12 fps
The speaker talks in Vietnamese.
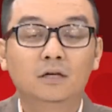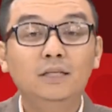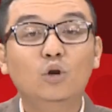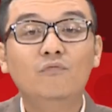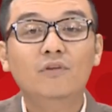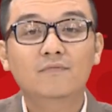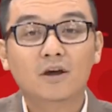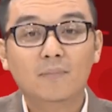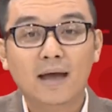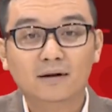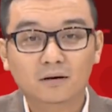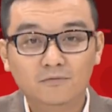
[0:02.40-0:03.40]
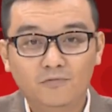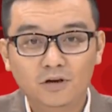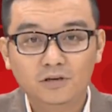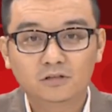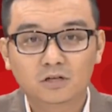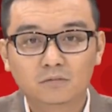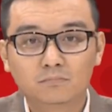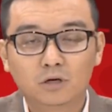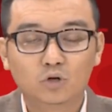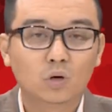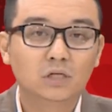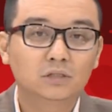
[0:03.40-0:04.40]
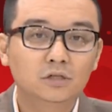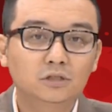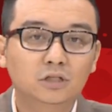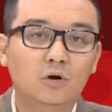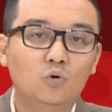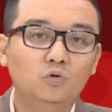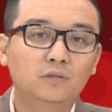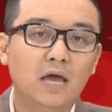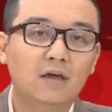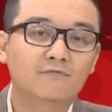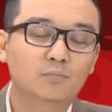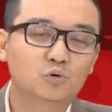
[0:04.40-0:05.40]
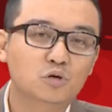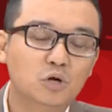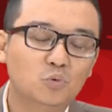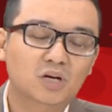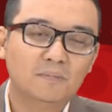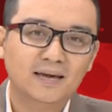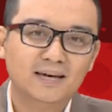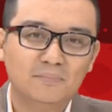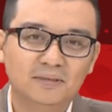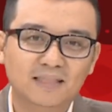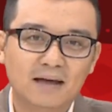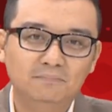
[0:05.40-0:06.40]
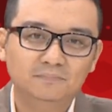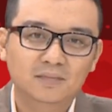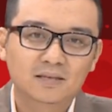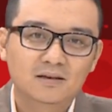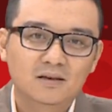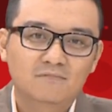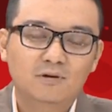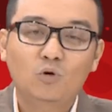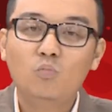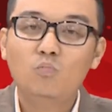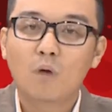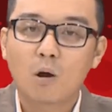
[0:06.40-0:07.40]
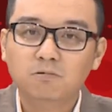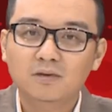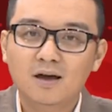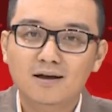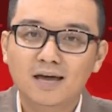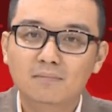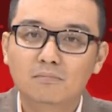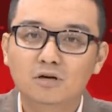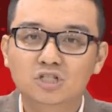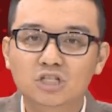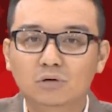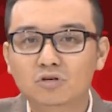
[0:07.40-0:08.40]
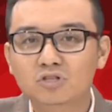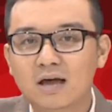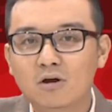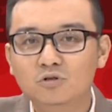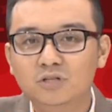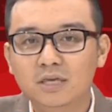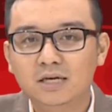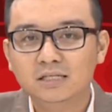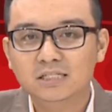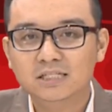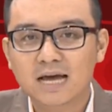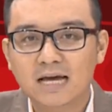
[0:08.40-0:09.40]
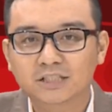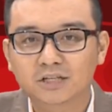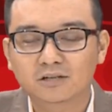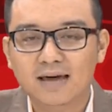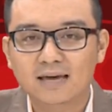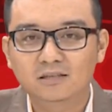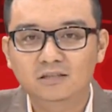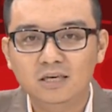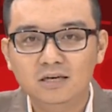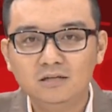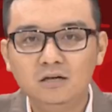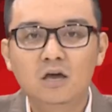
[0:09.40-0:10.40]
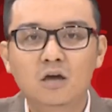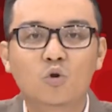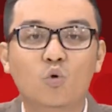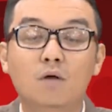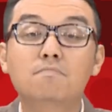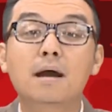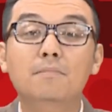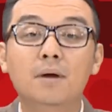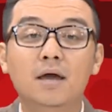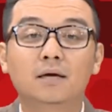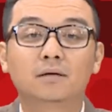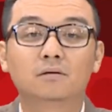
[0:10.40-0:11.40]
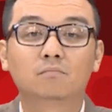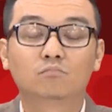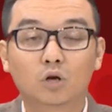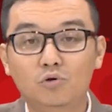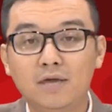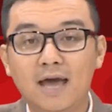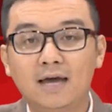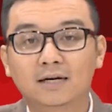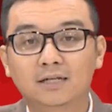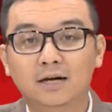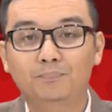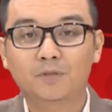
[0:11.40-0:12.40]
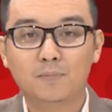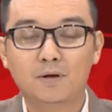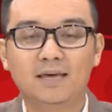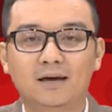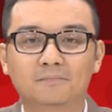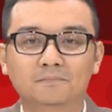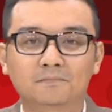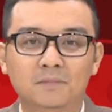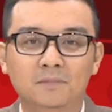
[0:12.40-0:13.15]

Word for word: Kính chào quý vị và các bạn đến với chương trình bình luận trước trận đấu tại vòng chung kết World Cup 2018. Vào lúc 1 giờ ngày 16 tháng 6 sẽ diễn ra trận đại chiến của bảng B, Bồ Đào Nha gặp Tây Ban Nha.